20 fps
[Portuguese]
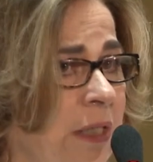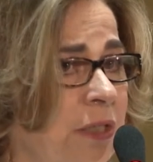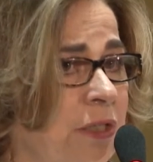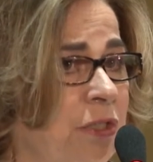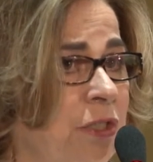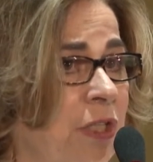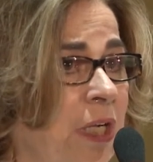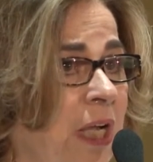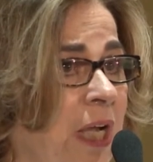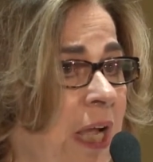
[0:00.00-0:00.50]

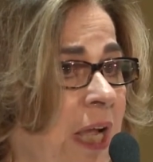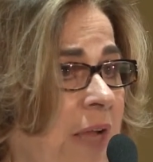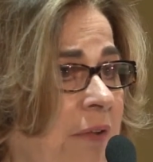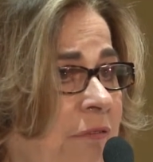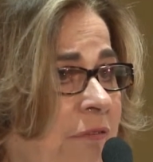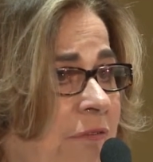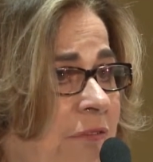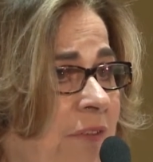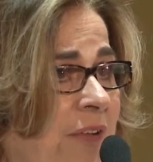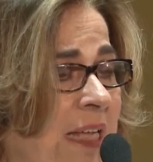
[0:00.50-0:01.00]
de
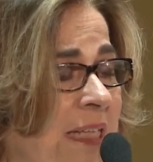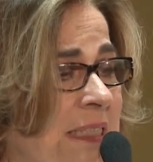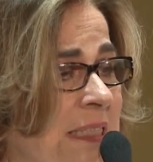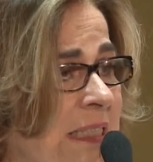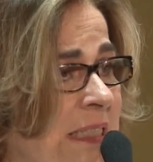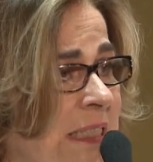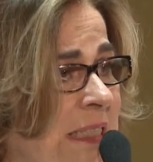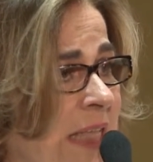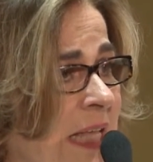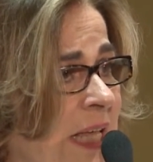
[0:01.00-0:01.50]

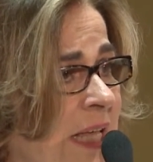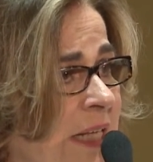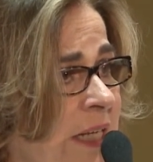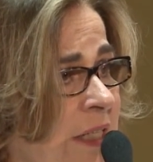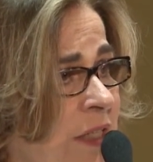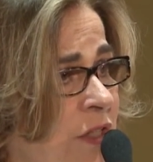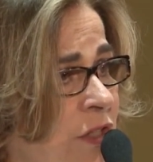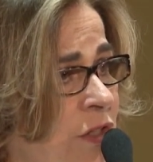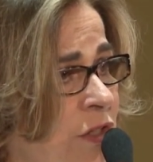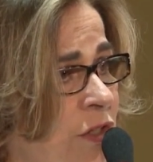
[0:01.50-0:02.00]
refazer
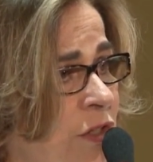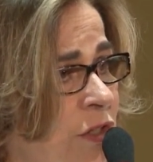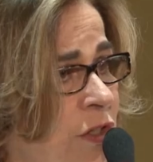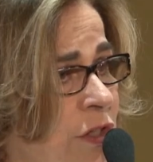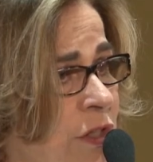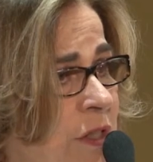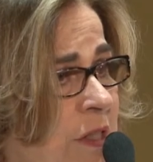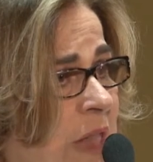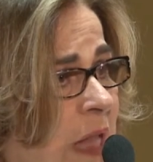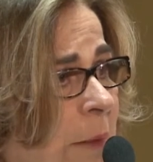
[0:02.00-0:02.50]

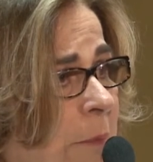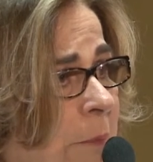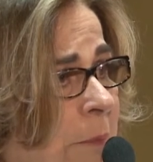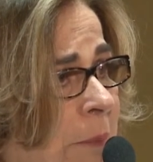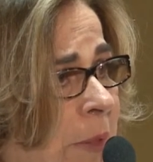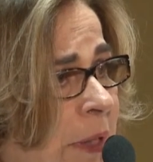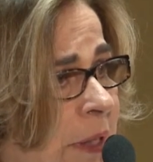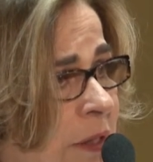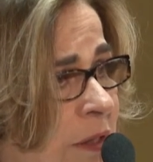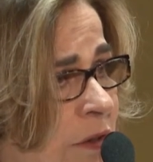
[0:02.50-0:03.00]
este
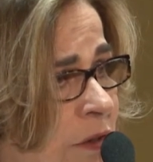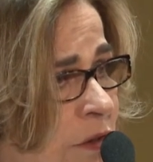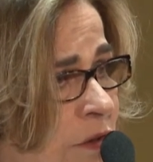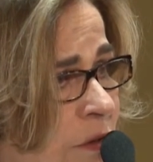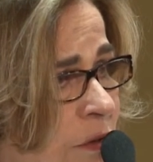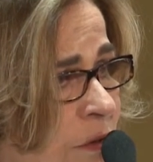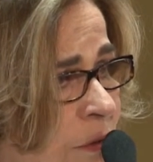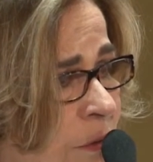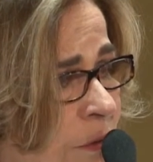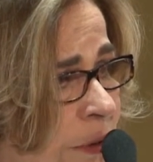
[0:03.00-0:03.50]
tapete
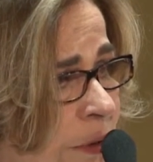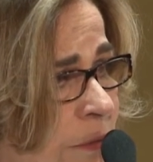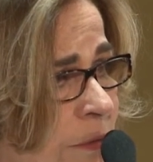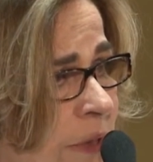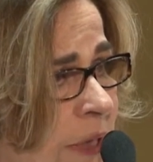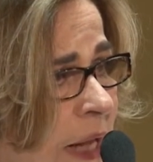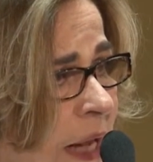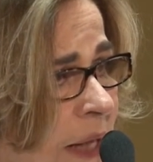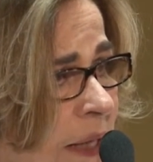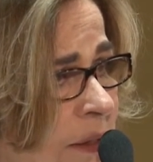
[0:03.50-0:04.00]
de
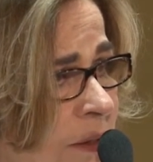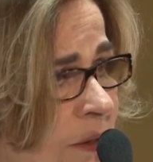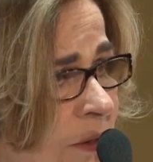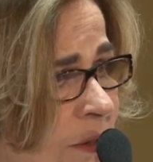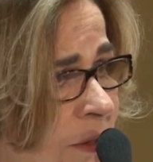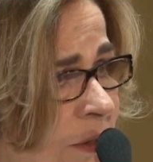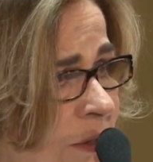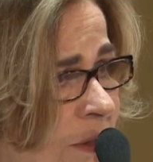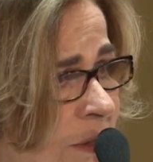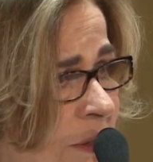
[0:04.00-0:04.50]

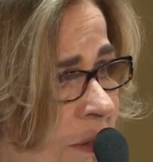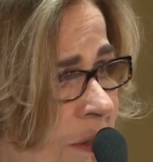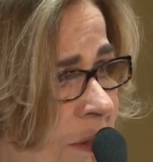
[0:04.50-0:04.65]
crueldades,